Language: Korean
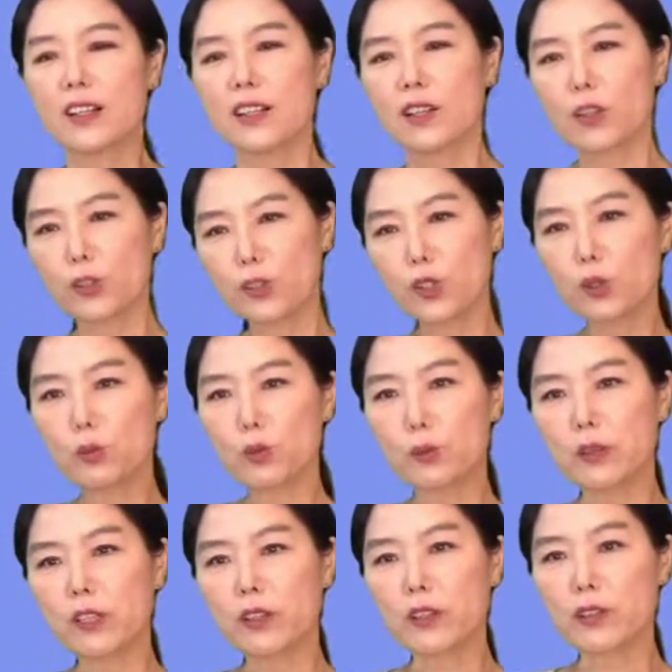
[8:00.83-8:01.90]
겉으로
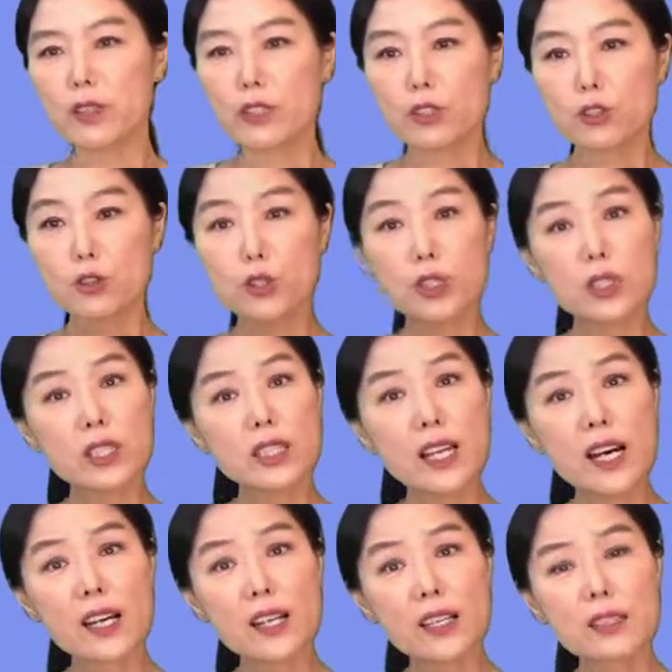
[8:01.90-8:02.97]
보면
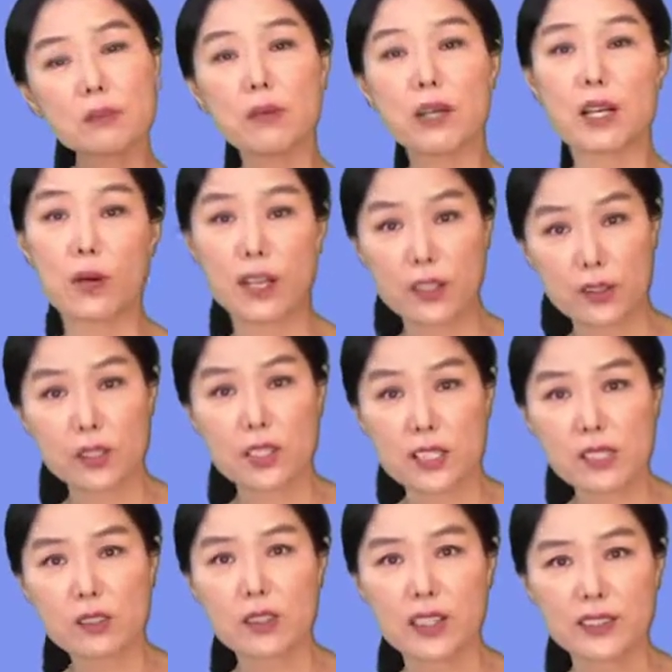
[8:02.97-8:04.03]
쉬다라는 말과 관련이
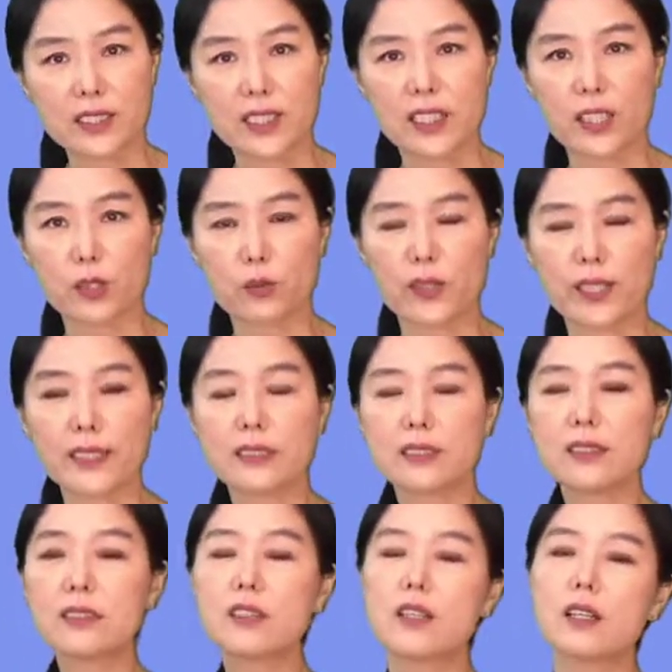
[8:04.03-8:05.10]
있을 것 같잖아요. rest.
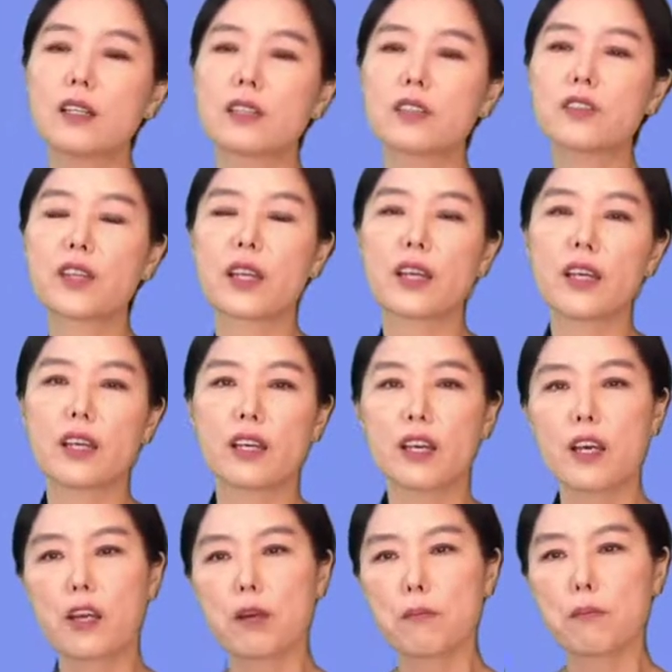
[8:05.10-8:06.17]
근데
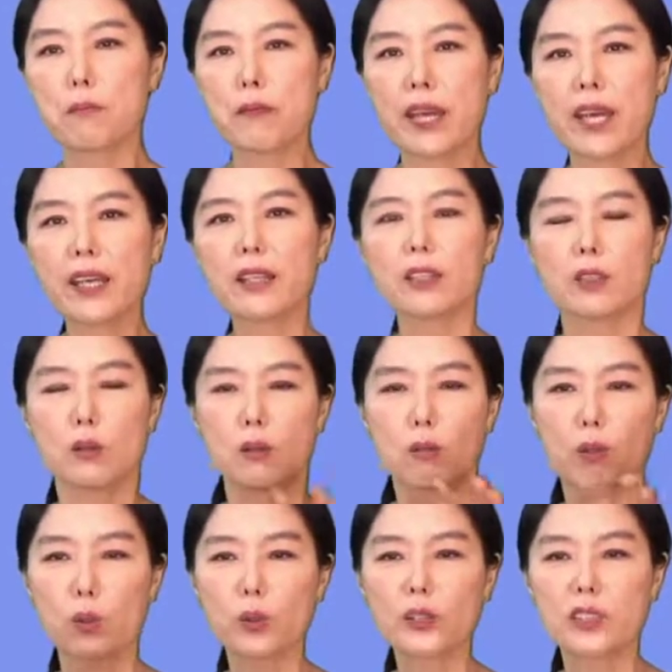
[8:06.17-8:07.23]
make
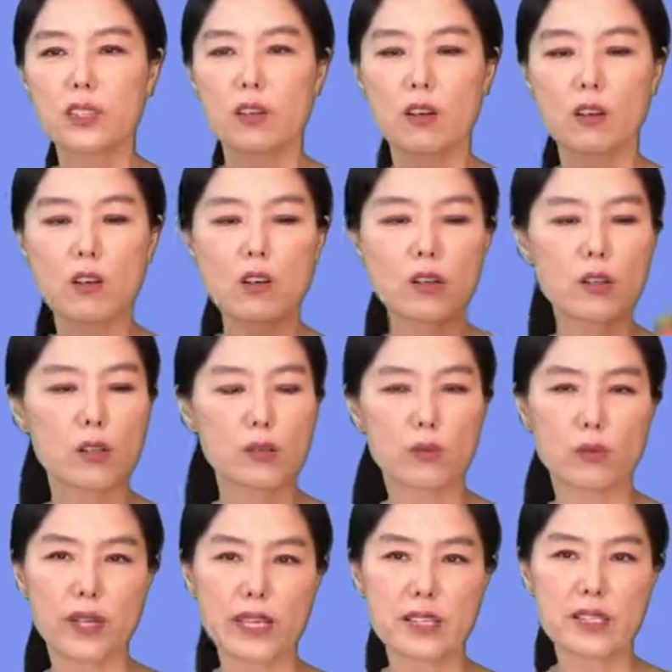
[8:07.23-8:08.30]
목적어
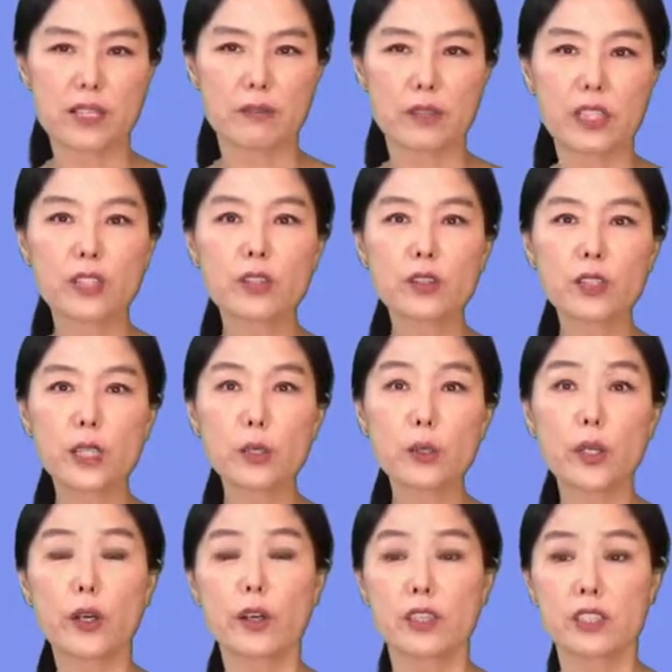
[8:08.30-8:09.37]
restive 이런 형태로
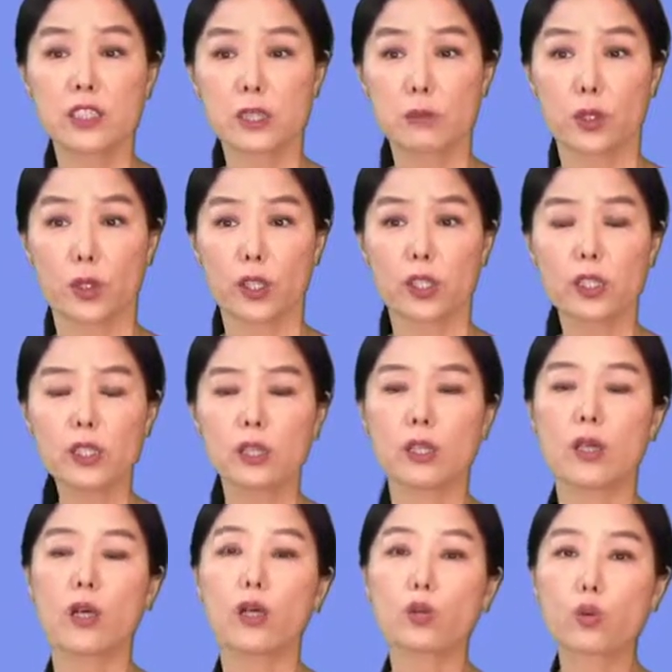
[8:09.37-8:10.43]
되어 있는 지금 여기는
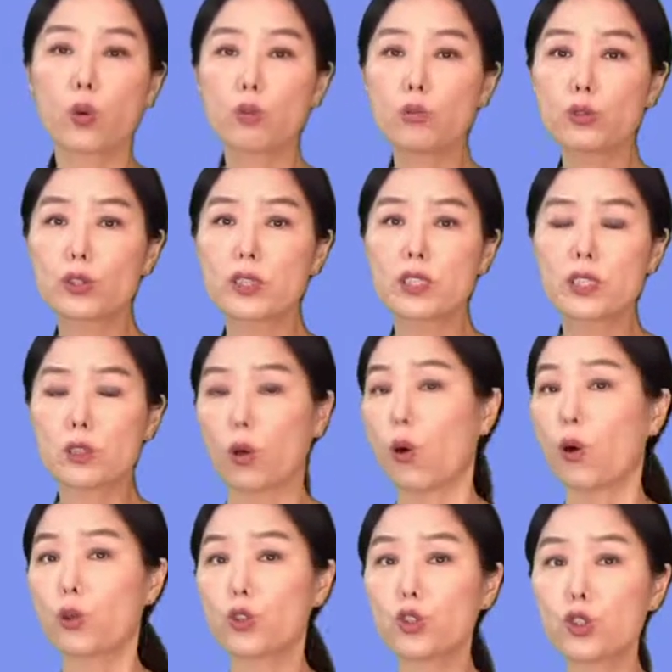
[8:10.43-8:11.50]
동물들이
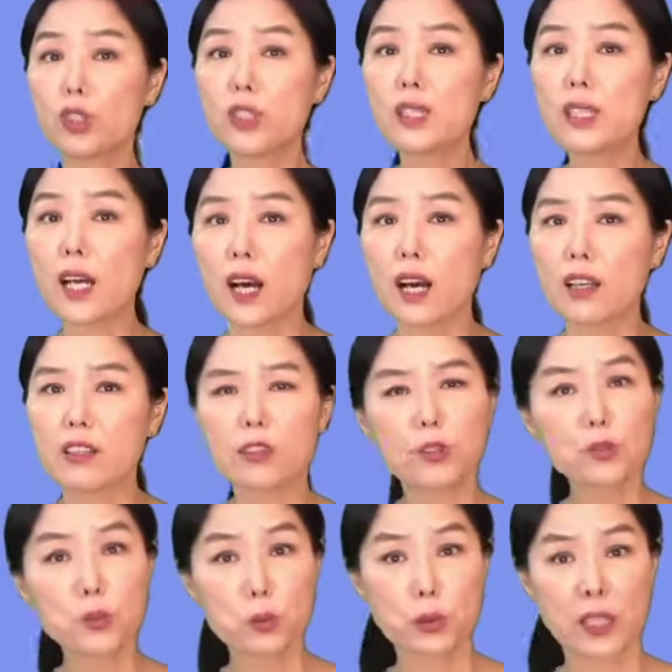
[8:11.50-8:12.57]
더 쉰다.
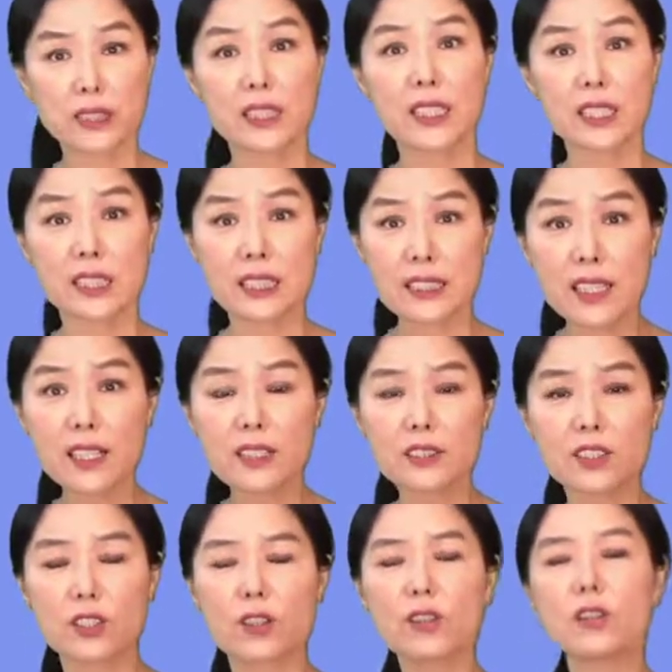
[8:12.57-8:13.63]
이건 좀 굉장히
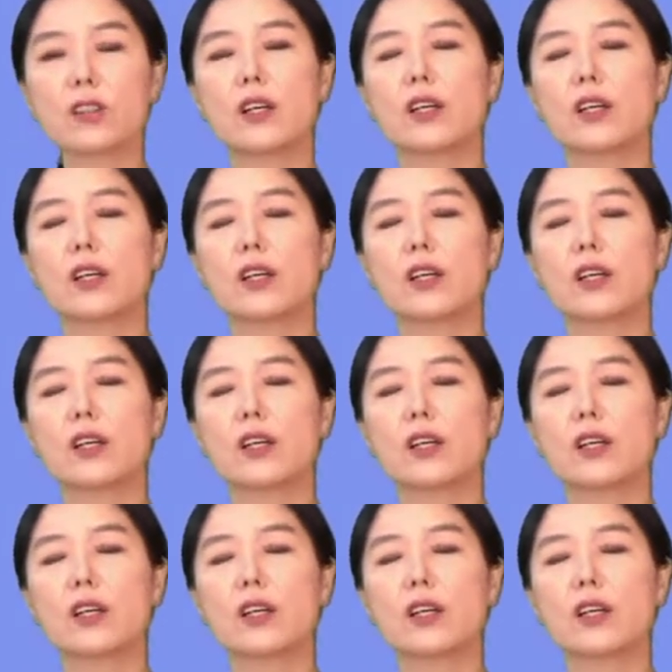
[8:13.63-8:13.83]
이상하죠.